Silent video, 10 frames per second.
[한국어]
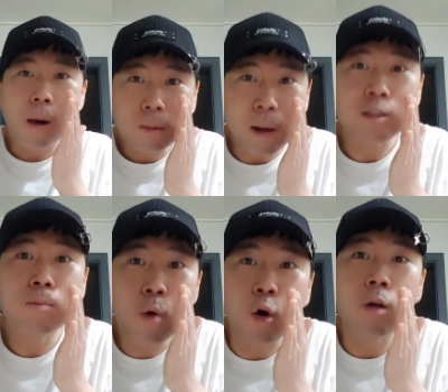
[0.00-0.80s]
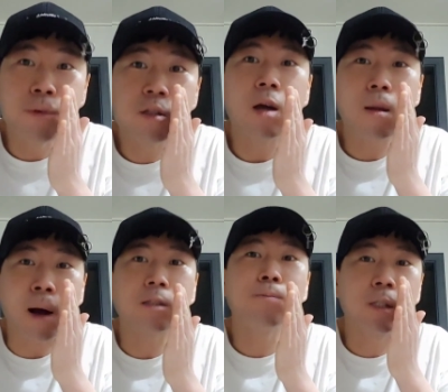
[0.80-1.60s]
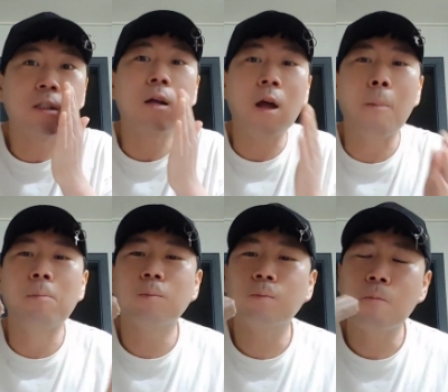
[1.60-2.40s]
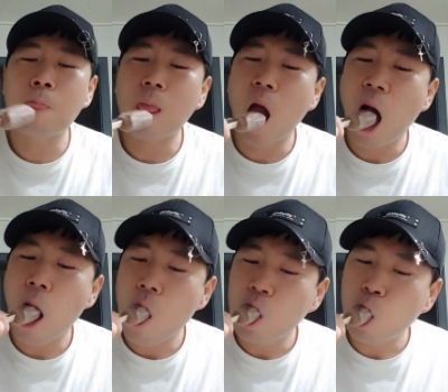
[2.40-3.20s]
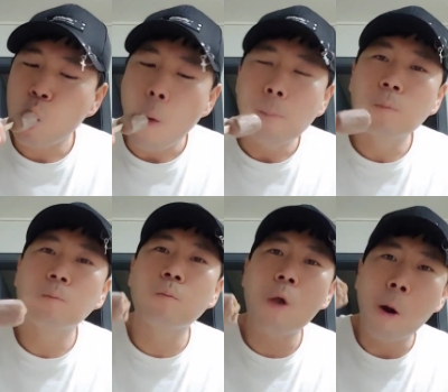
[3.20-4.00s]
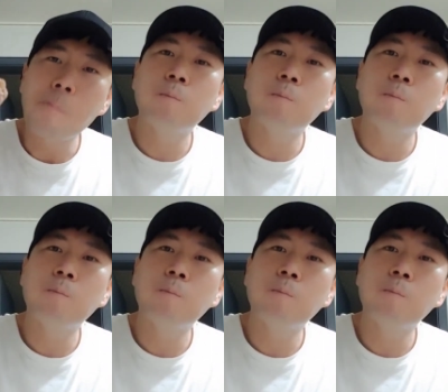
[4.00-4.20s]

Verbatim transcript: 맛은 뭐 거의 비슷하네. 맛은 비슷하네. 음.